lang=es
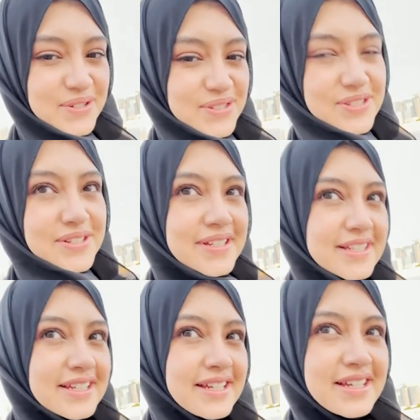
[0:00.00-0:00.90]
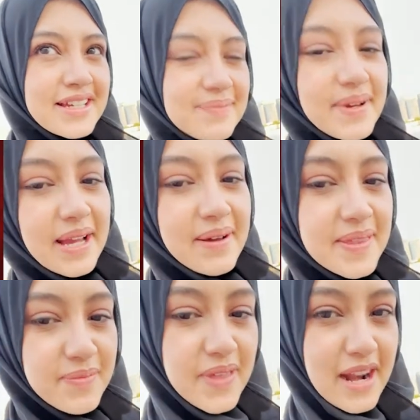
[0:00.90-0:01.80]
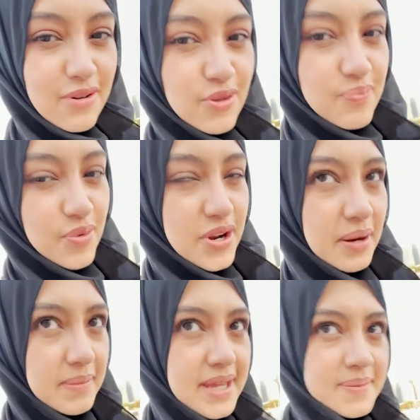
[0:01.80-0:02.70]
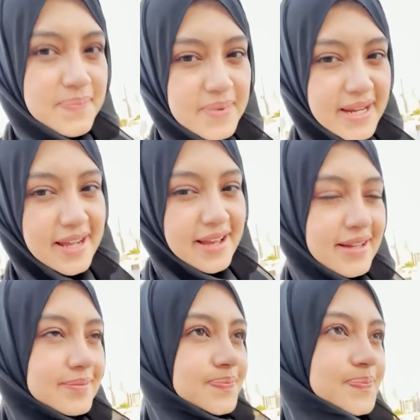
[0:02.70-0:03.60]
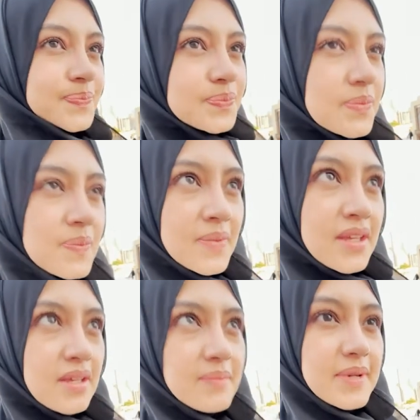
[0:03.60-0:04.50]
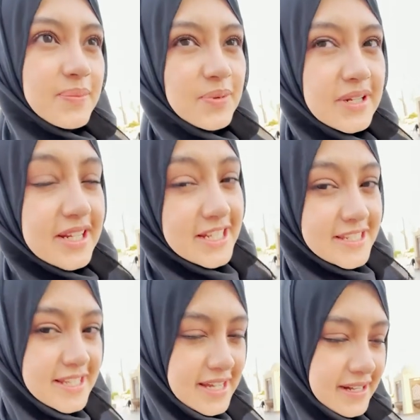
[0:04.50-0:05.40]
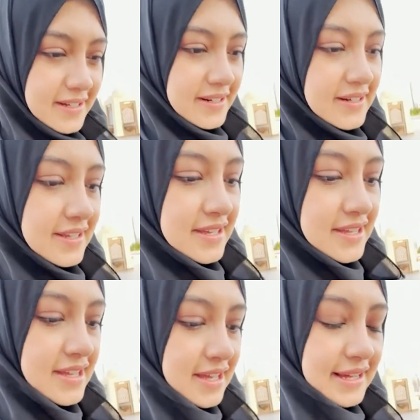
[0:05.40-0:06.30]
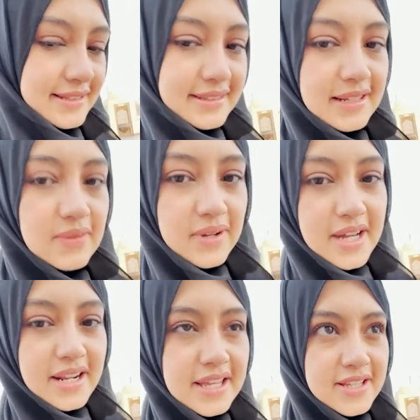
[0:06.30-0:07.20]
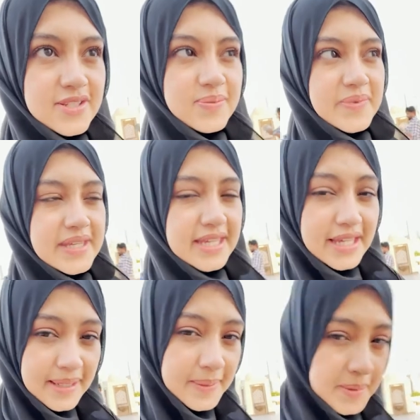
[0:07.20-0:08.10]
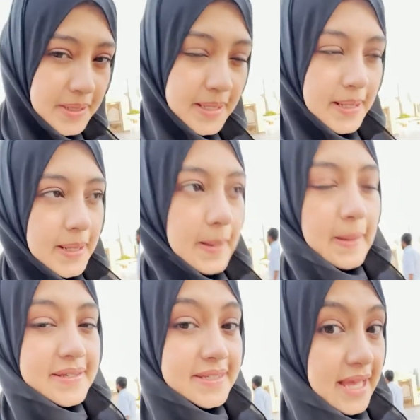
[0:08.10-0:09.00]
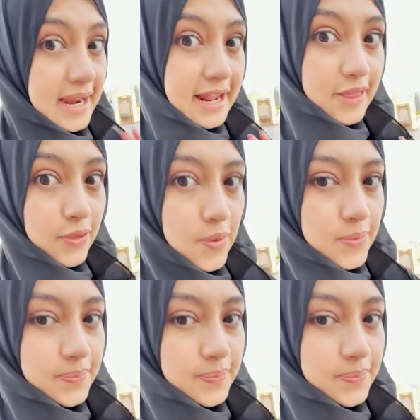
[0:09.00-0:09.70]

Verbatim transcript: Pues, me acaban de dar algo de ponerme para, para poder ingresar a este lugar que es bien sagrado.